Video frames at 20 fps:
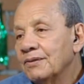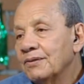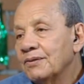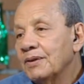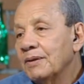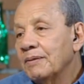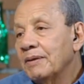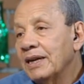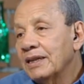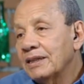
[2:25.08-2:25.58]

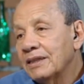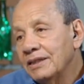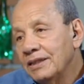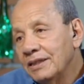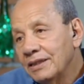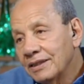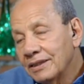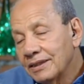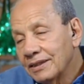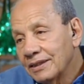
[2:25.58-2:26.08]
فبعت
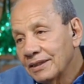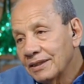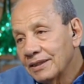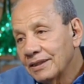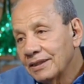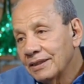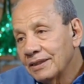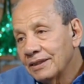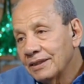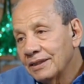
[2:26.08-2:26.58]
لي
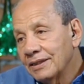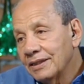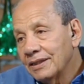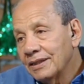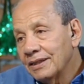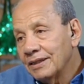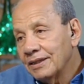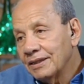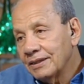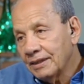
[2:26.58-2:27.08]

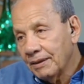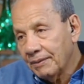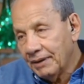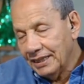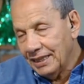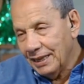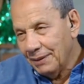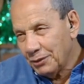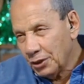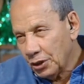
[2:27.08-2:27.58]
ده
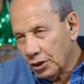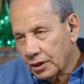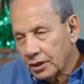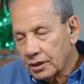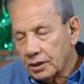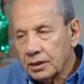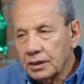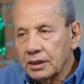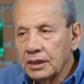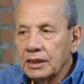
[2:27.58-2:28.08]
بعديها بشهر
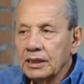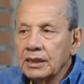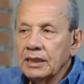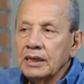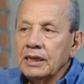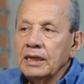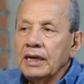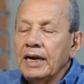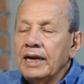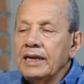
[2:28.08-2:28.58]

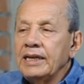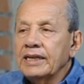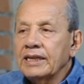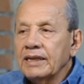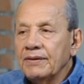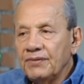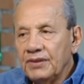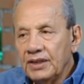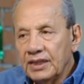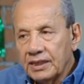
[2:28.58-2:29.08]
قال لي
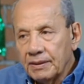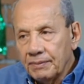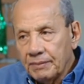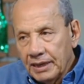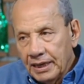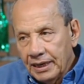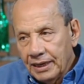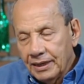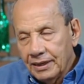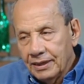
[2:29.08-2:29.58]
كان في
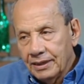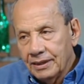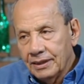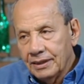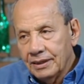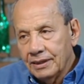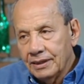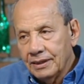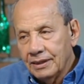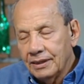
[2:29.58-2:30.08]
اجتماع
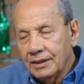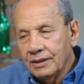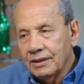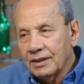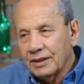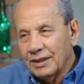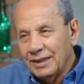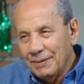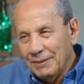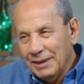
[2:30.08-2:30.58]

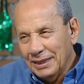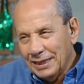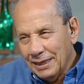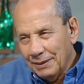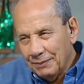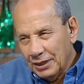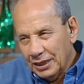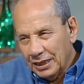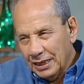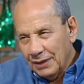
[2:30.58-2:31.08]
الجامعات
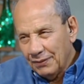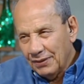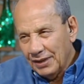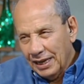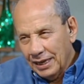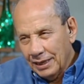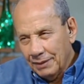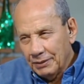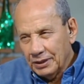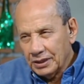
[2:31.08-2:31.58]
الامريكيه في
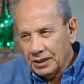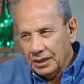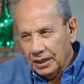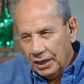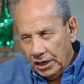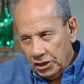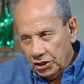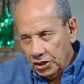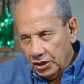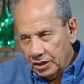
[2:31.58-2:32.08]
العالم اظن
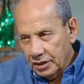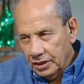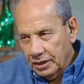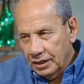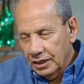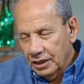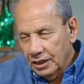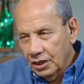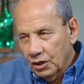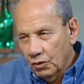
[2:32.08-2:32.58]
10
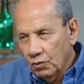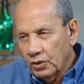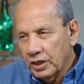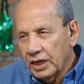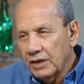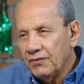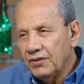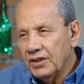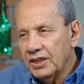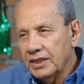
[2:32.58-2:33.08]

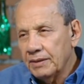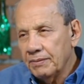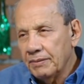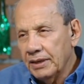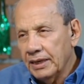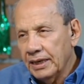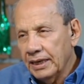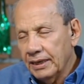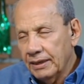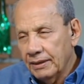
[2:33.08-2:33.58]
وكان في
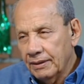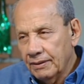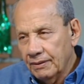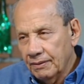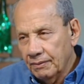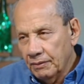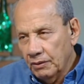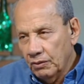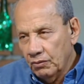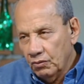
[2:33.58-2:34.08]
اجتماع
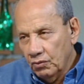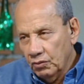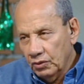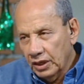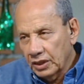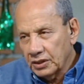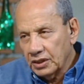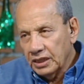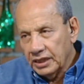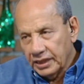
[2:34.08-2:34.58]
موجود
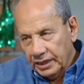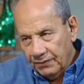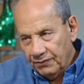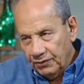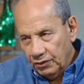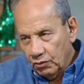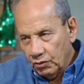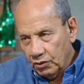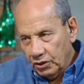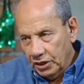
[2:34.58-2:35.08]
اظن كان
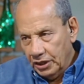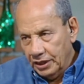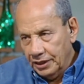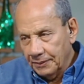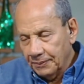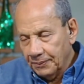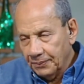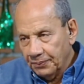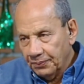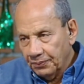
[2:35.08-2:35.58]
في تركيا
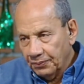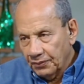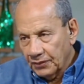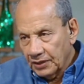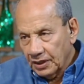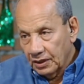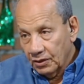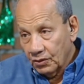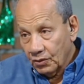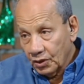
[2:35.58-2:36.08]

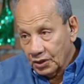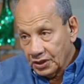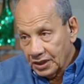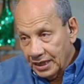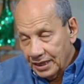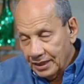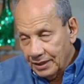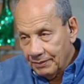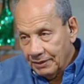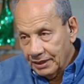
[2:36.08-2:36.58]

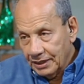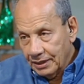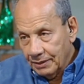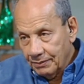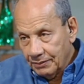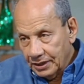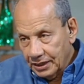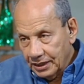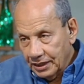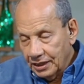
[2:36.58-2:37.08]
لرؤساء الجامعات
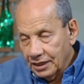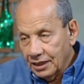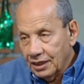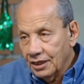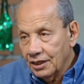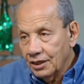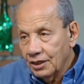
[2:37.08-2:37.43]
الامريكيه